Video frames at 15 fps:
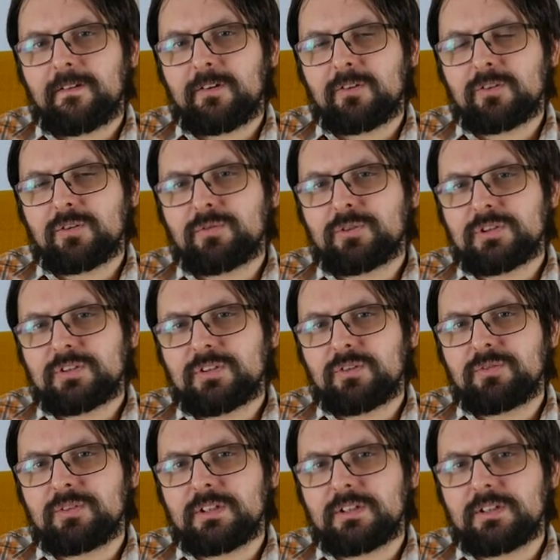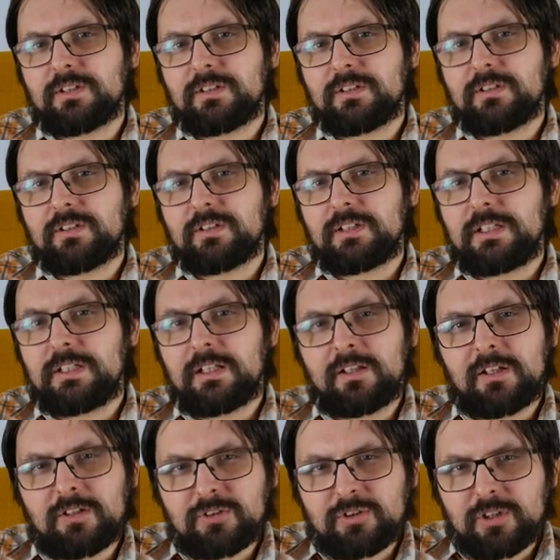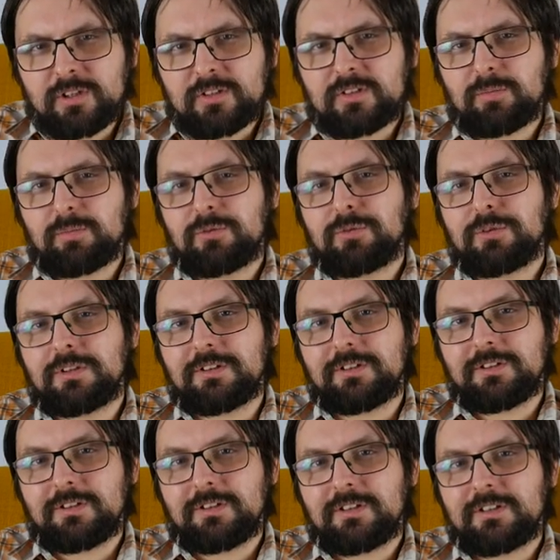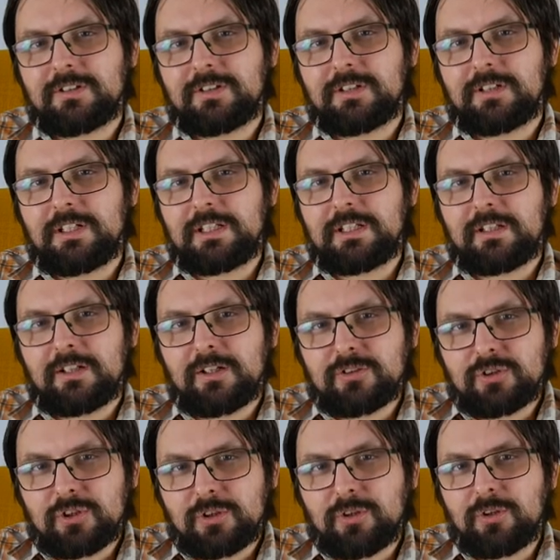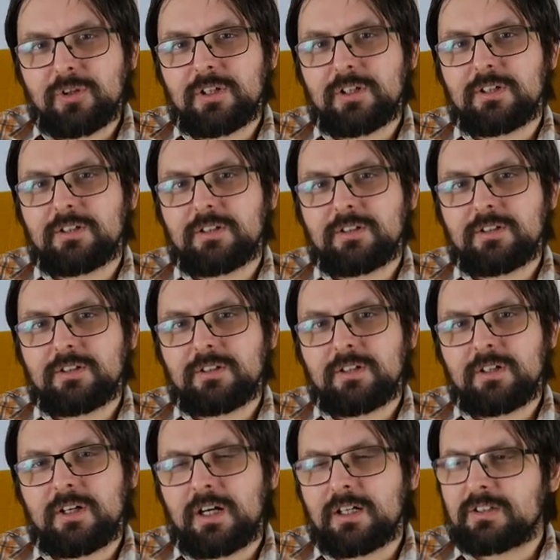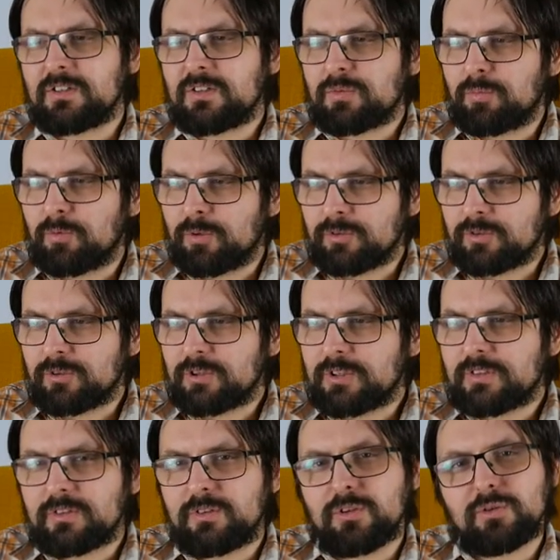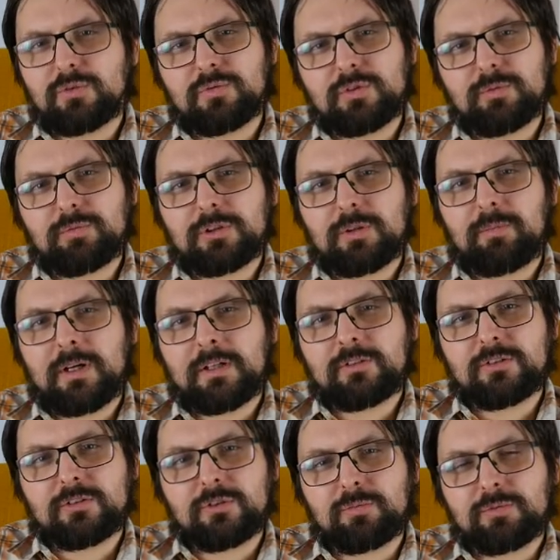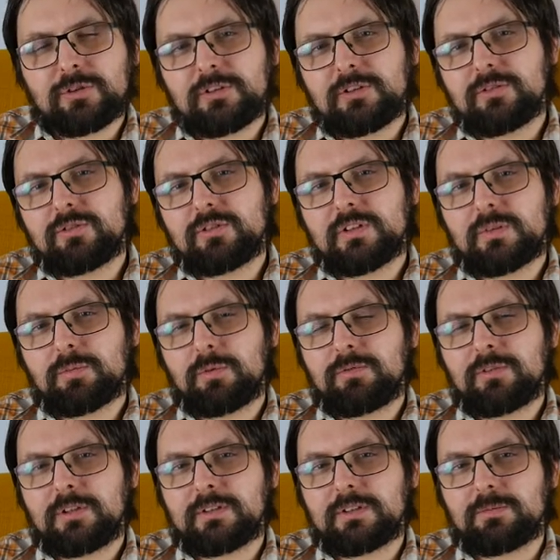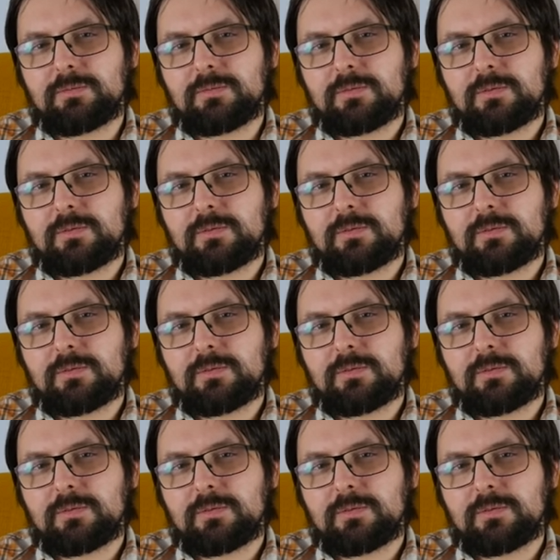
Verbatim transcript: On to wszystko wie i nadal Cię akceptuje i nadal Cię kocha a gdy zbłądzisz, jest gotów ci przebaczyć i przyjąć cię z powrotem.